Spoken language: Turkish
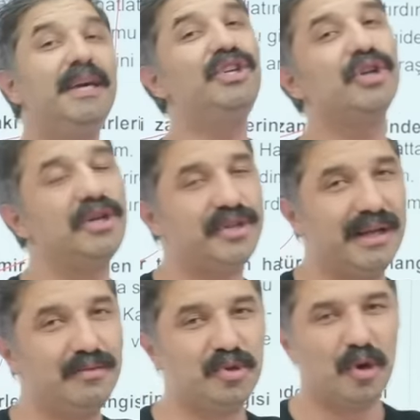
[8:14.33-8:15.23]
Hiç
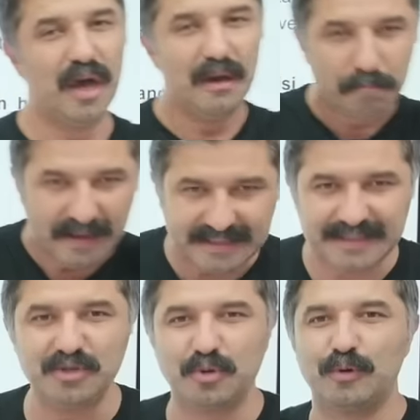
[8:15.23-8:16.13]
acelemiz yok.
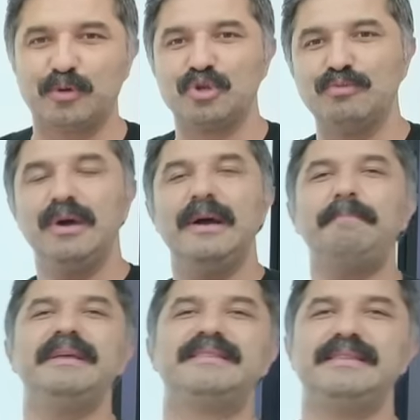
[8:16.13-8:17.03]
Bitsin soru çözümü,
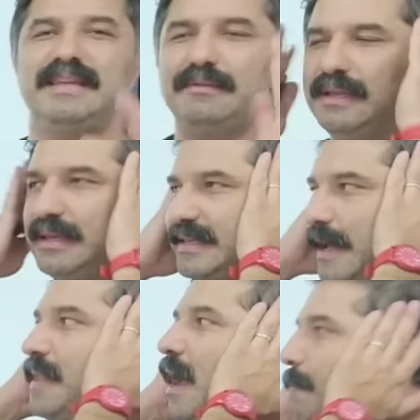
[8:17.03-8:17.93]
bitsin dil bilgisi.